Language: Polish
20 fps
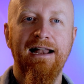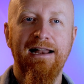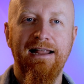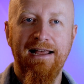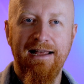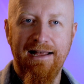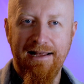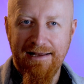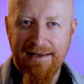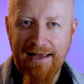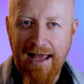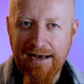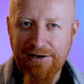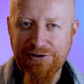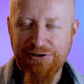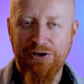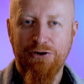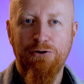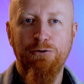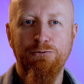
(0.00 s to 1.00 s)
ale
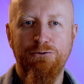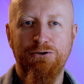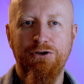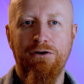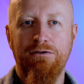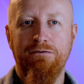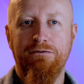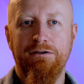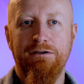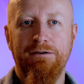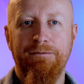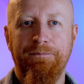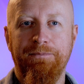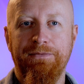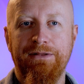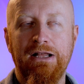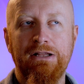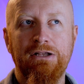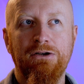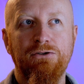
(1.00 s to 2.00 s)
jakże kluczowy,
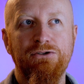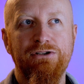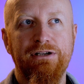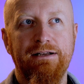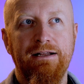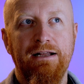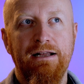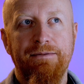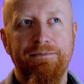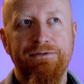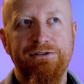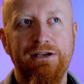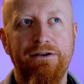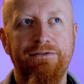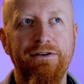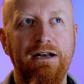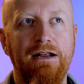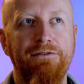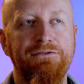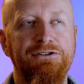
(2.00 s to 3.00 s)
dlatego że
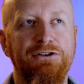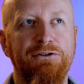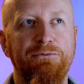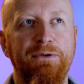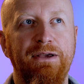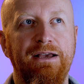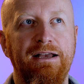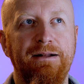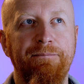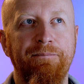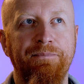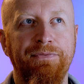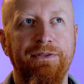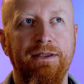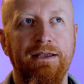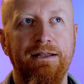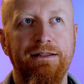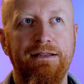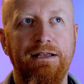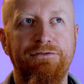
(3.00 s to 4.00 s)
zawiera w sobie
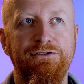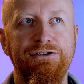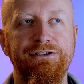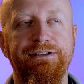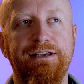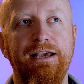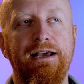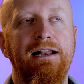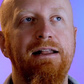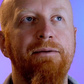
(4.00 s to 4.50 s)
te wszystkie